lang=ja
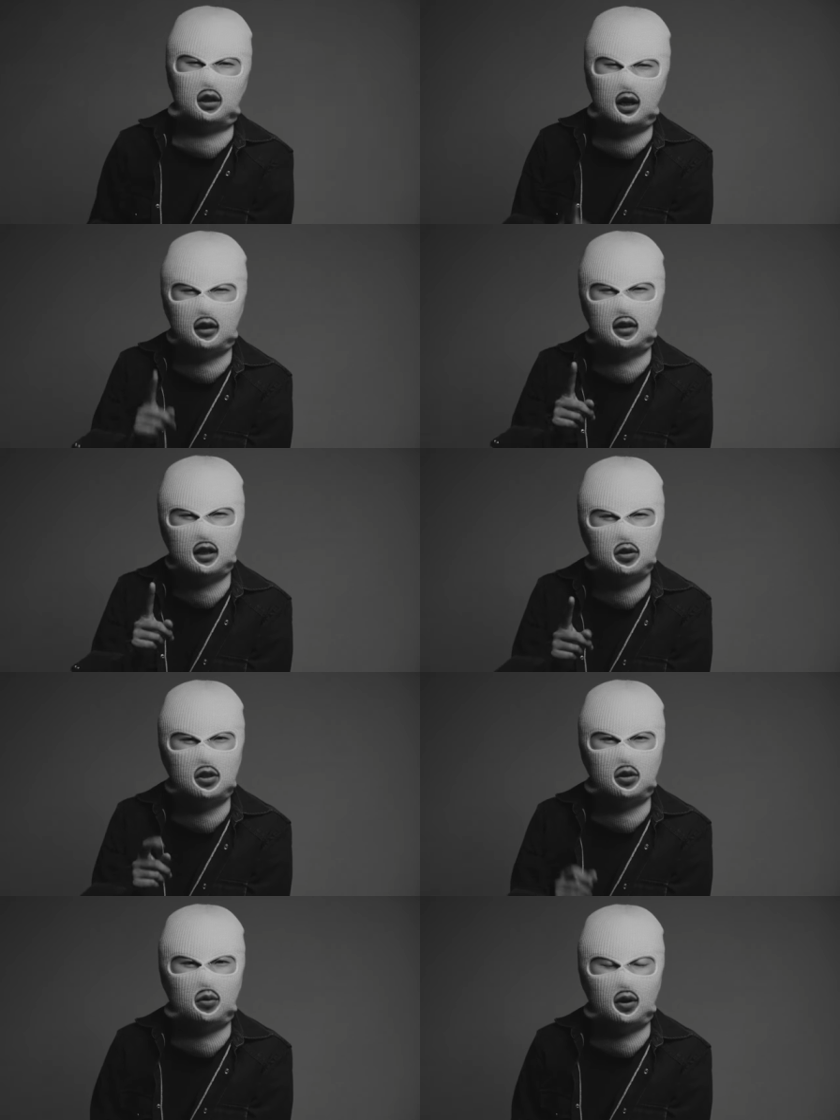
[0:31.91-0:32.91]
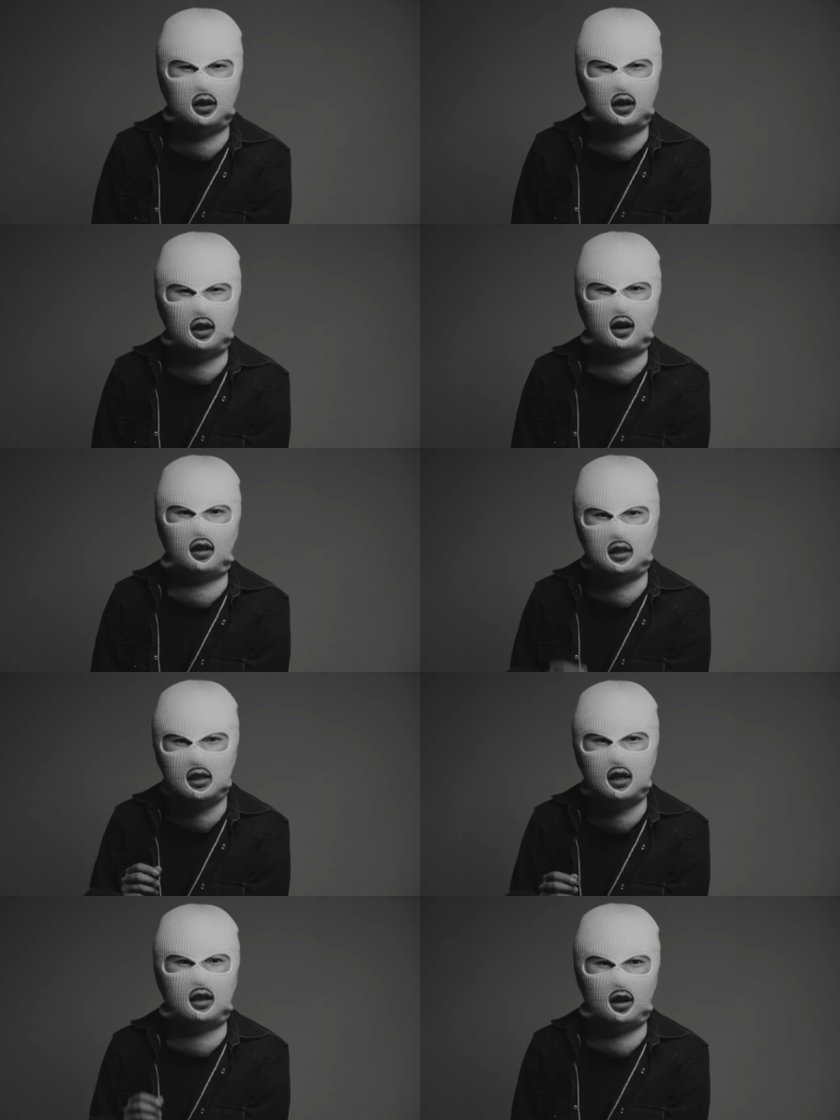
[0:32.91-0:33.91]
たった一つのコインだけが
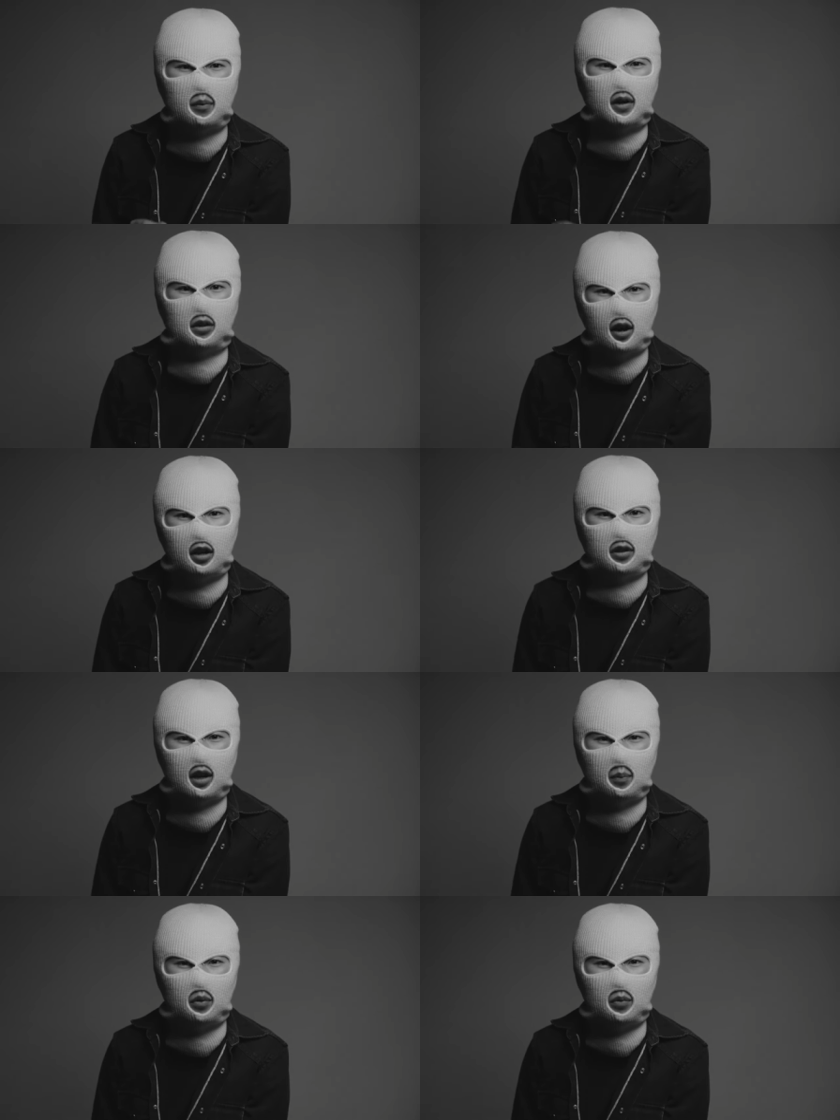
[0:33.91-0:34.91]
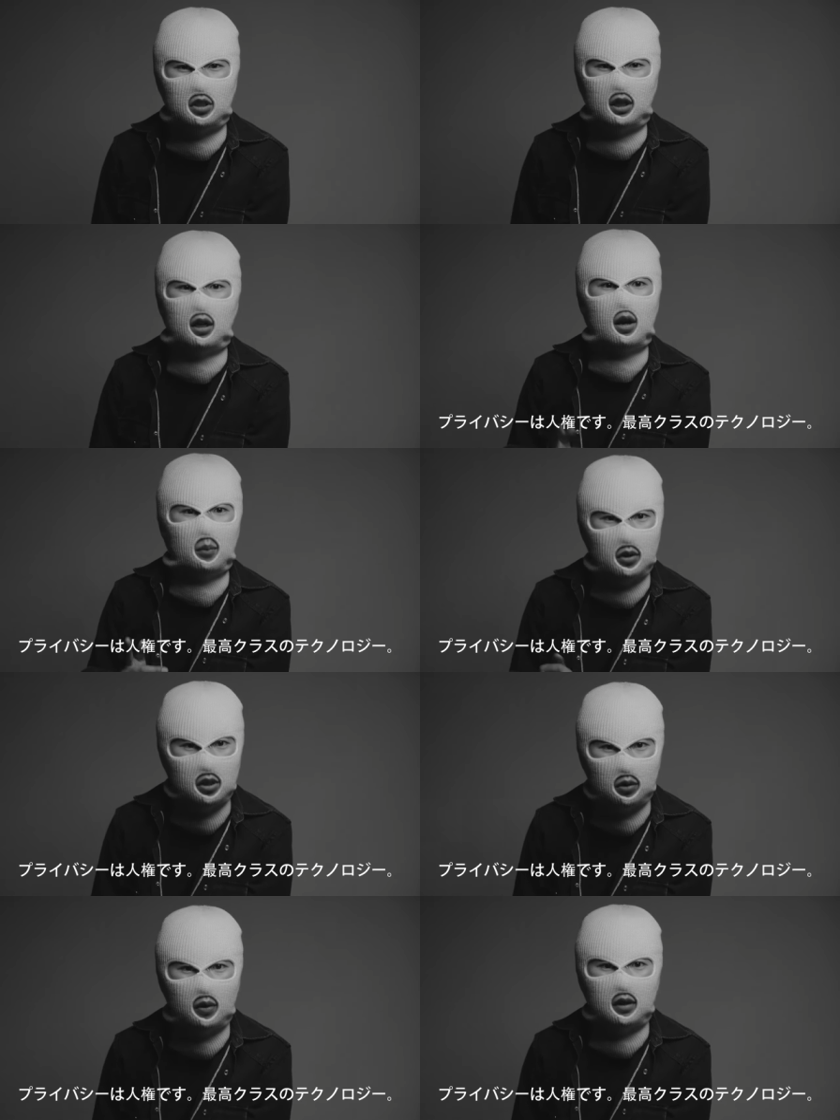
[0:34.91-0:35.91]
2100万のハードキャップを持ち、
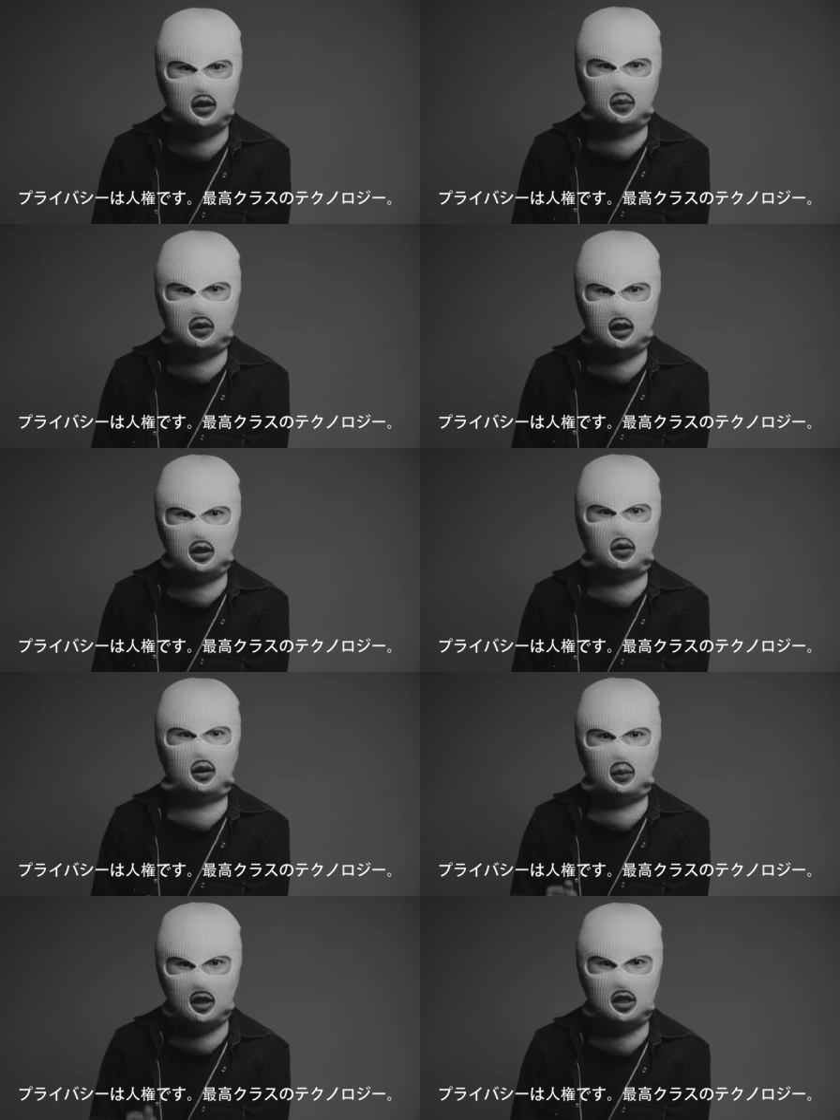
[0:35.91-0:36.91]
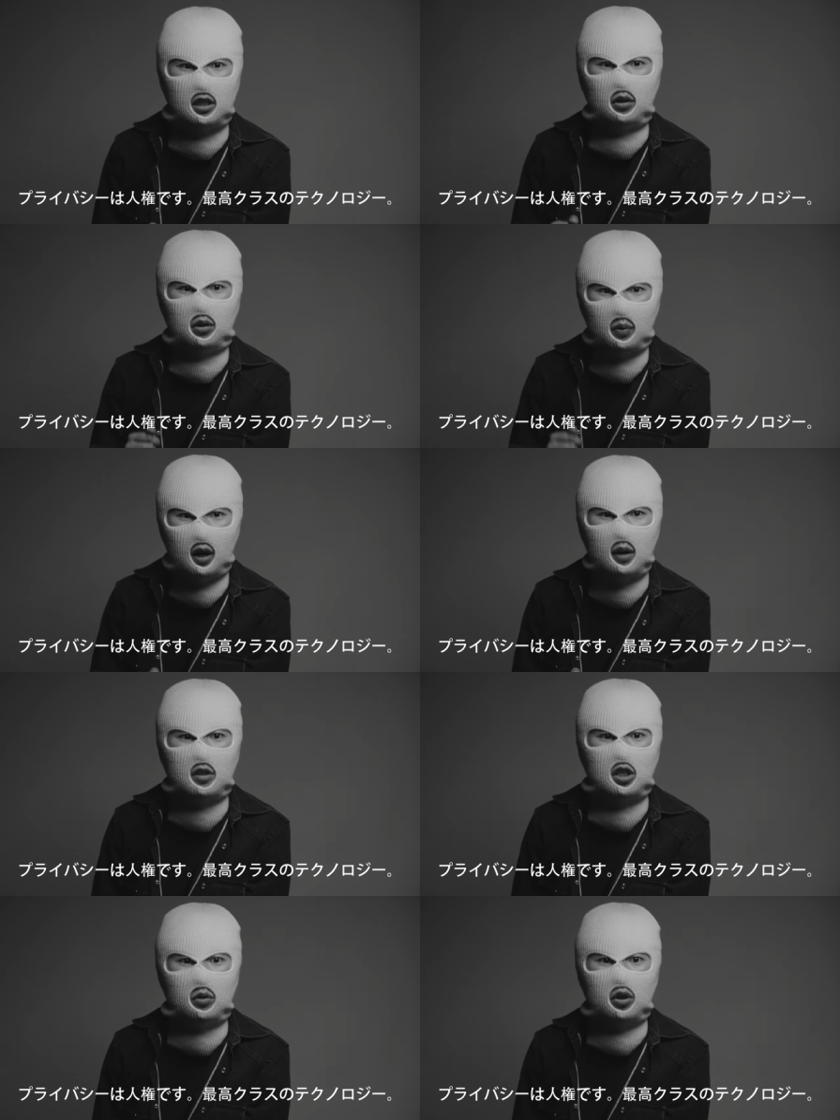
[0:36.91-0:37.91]
ポストクアンタムセキュアなミキシングと
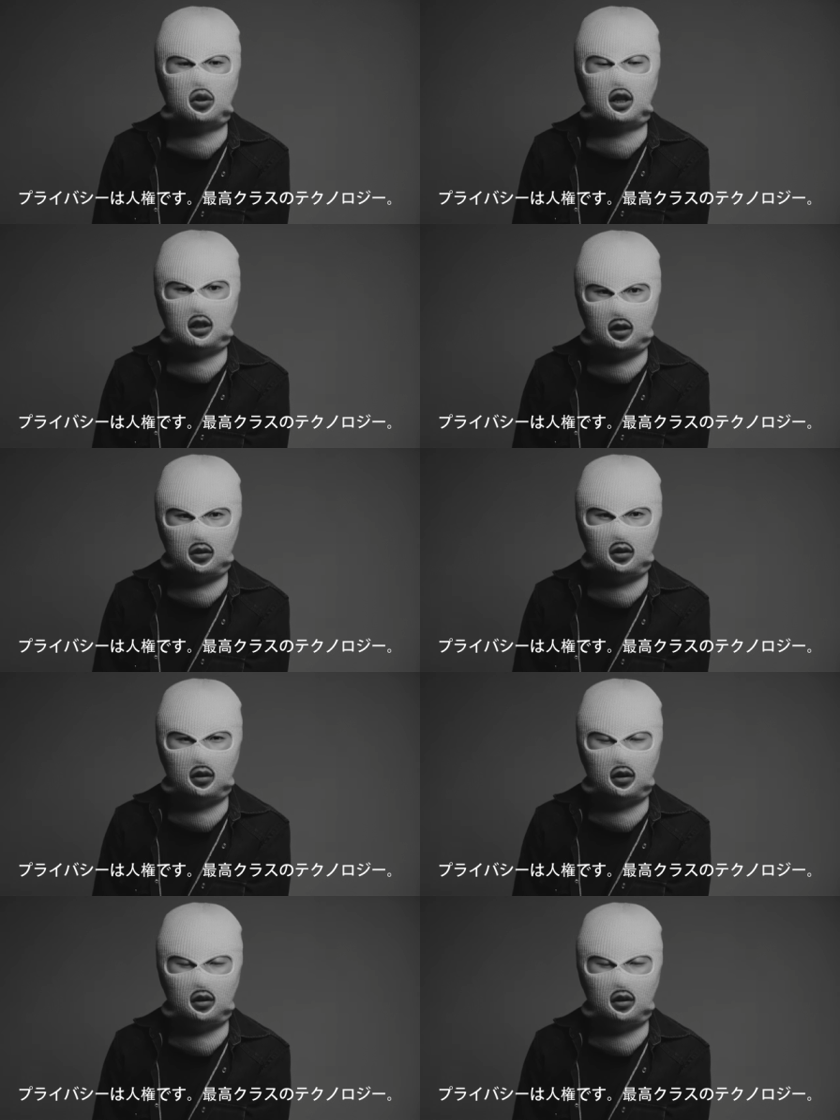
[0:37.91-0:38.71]
プライバシーを備えている。